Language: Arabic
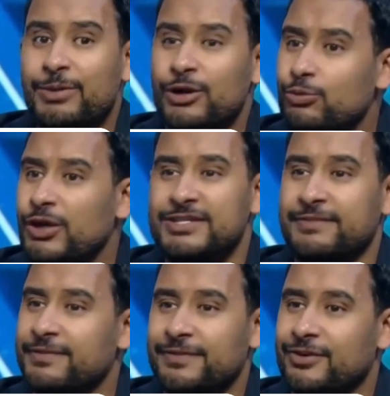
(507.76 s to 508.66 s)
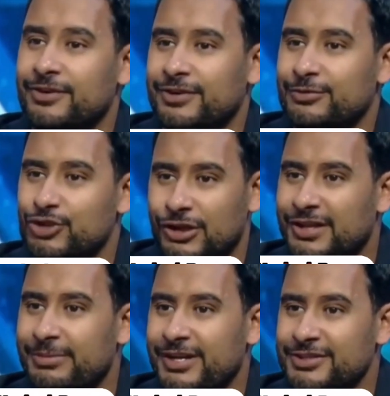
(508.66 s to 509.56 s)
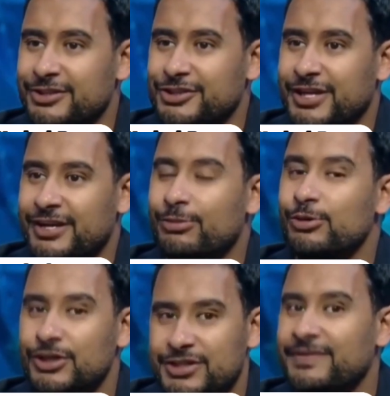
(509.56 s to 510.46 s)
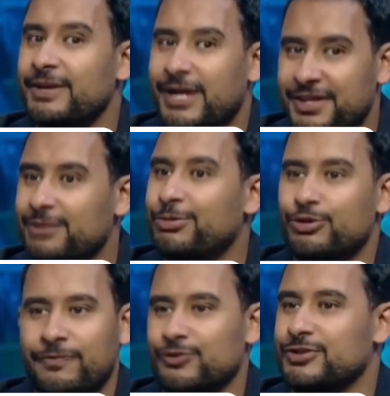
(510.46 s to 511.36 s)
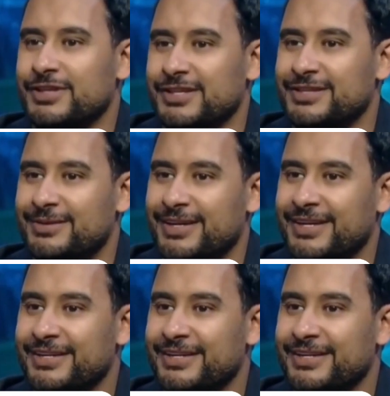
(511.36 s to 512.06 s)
لو مغلوب 1-0 في الكار ان شاء الله ده ما يحصلش يعني لو مغلوب 1-0 هيبقى عندك برضه فرصه تكسب